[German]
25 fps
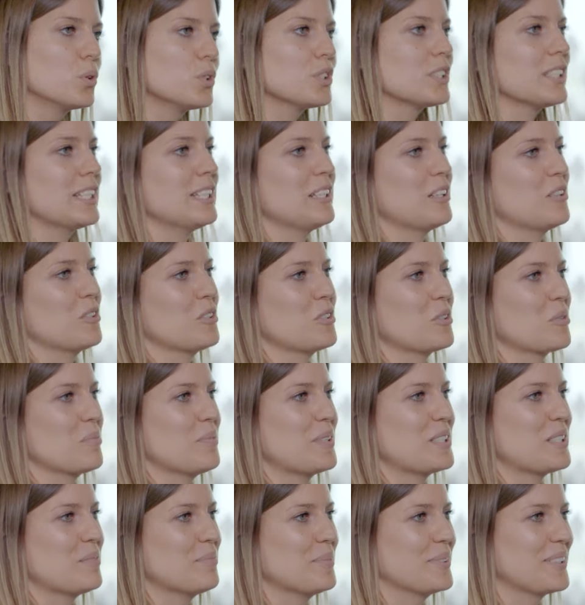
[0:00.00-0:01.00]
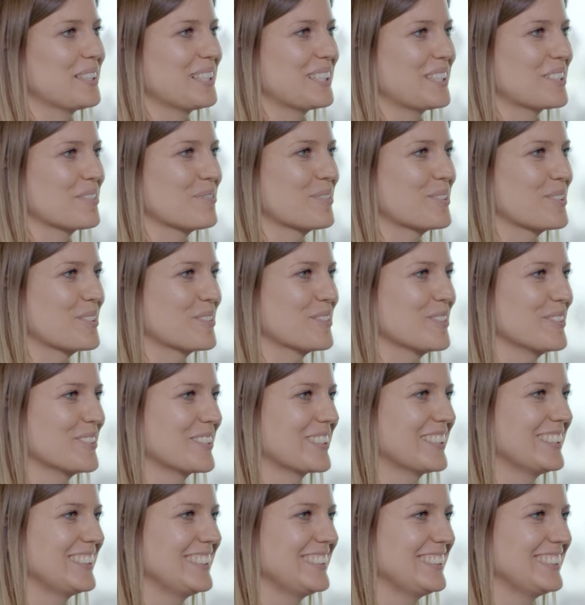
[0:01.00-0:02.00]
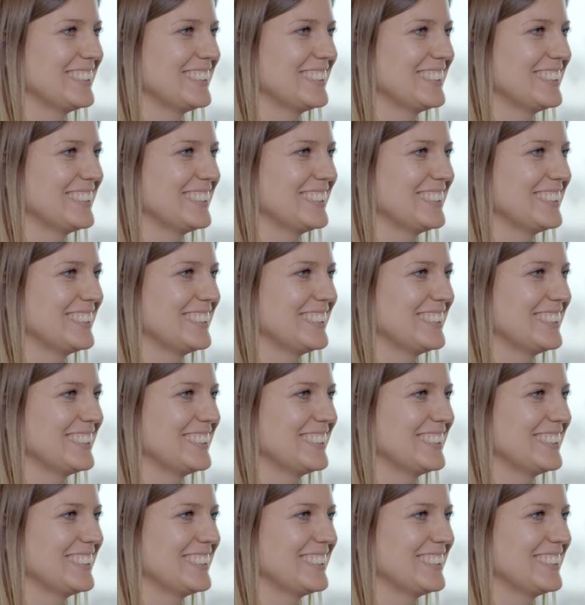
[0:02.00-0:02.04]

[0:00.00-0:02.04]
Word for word: und dann auch nochmal die mündliche Prüfung.